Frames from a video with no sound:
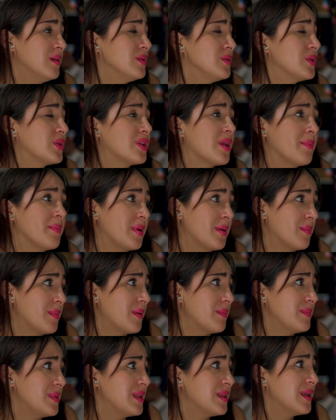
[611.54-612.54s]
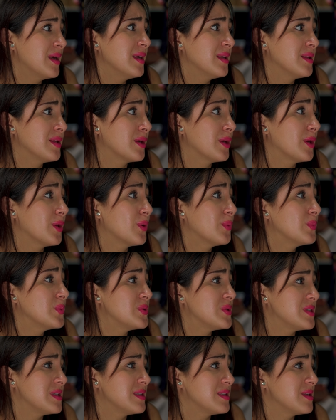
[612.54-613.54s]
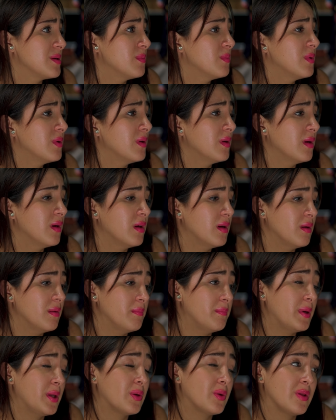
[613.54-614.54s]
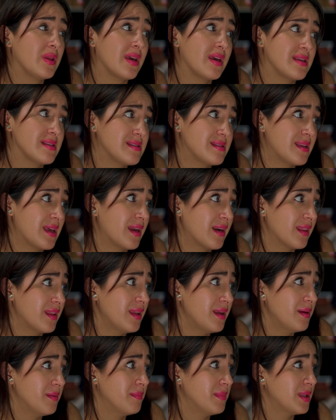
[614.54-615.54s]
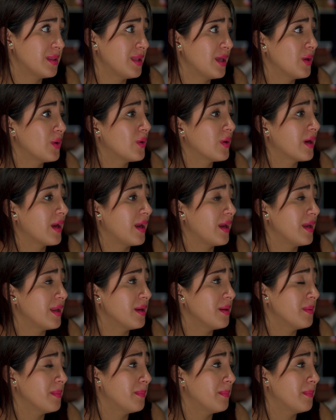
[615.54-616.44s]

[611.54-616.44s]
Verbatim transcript: Yo también, mamita, te quiero muchísimo. Pero ya es tarde, me tengo que ir.